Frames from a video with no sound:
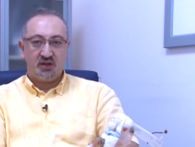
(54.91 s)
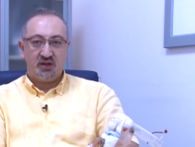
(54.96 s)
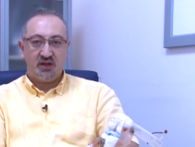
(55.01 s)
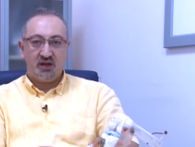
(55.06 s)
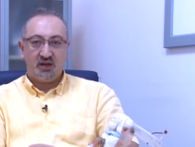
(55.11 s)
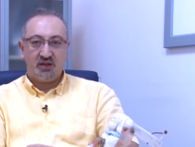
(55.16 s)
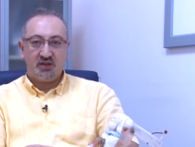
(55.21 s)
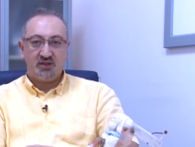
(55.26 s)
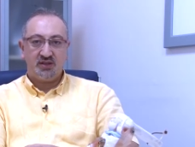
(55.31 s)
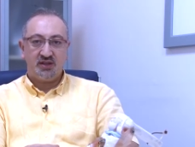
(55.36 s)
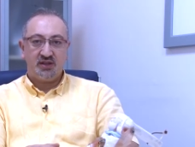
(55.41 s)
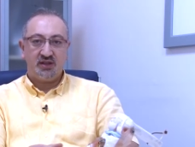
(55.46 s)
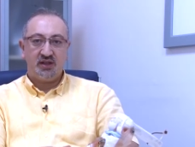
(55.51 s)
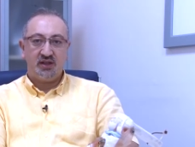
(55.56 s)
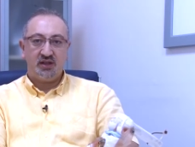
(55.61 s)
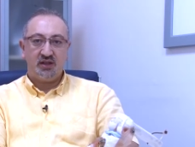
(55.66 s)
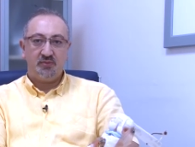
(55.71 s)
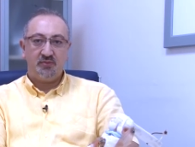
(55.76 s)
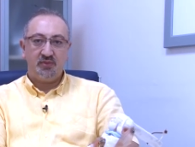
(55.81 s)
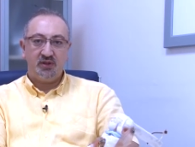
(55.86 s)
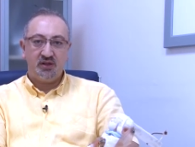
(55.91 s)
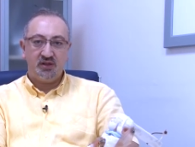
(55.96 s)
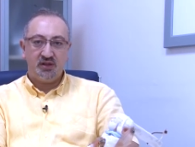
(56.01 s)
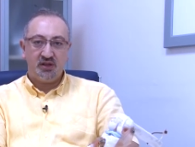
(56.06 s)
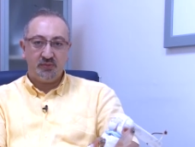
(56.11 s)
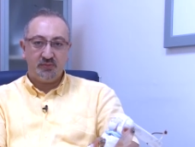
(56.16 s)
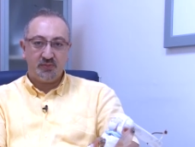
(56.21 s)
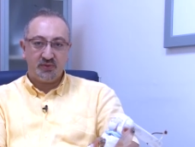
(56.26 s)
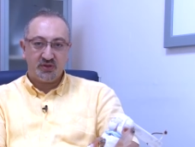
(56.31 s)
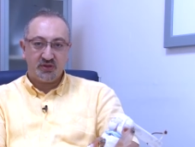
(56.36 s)
yani zedelenebilir
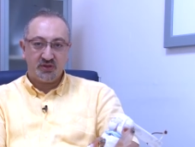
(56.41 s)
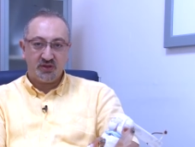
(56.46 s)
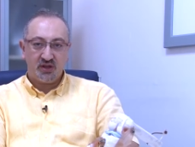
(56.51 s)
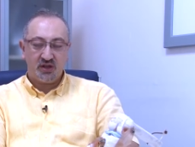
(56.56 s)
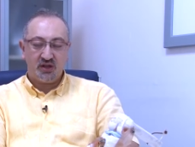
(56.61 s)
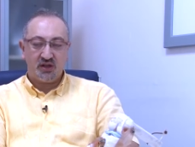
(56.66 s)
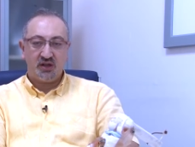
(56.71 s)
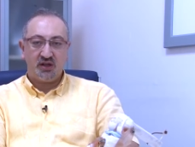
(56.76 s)
yapısından